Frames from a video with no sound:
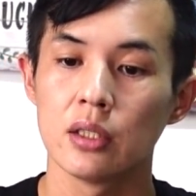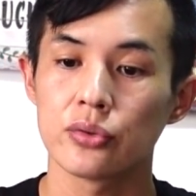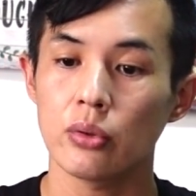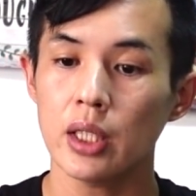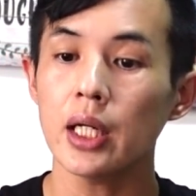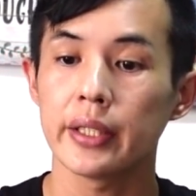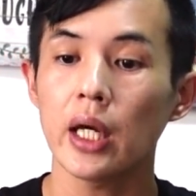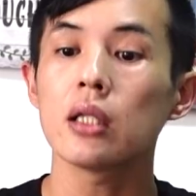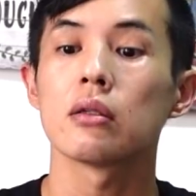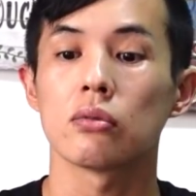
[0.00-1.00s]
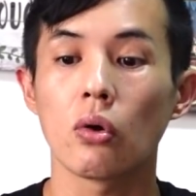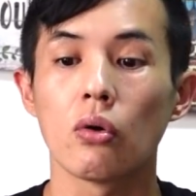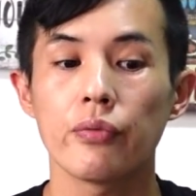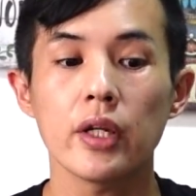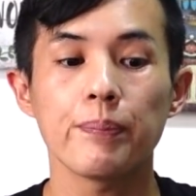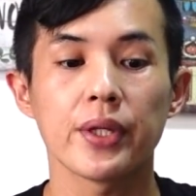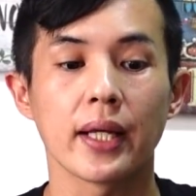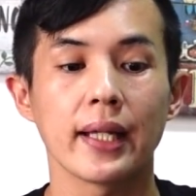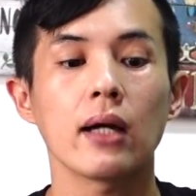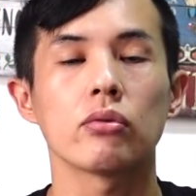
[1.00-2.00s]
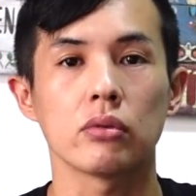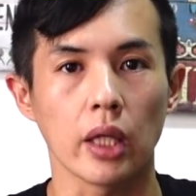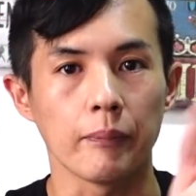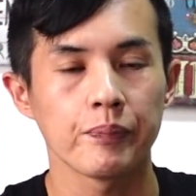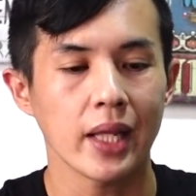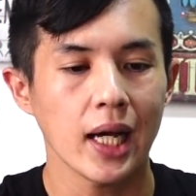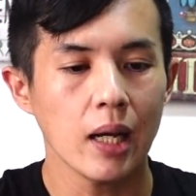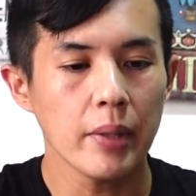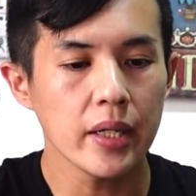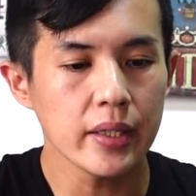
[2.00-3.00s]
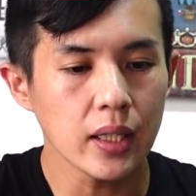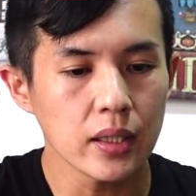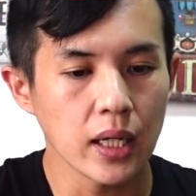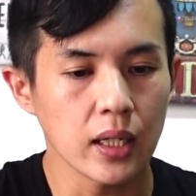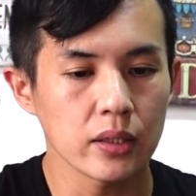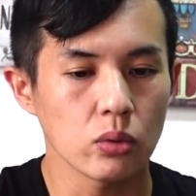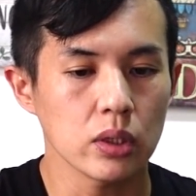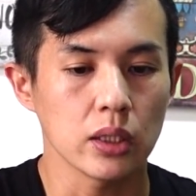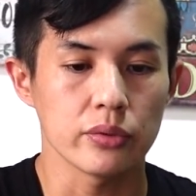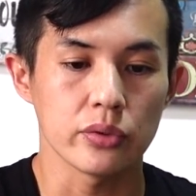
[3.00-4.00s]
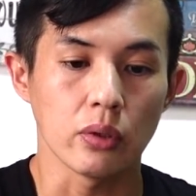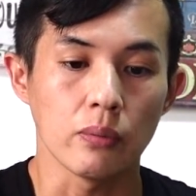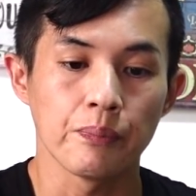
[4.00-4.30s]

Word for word: それがにゃんとフィリピンやなくて、アメリカで流れておったんですよ。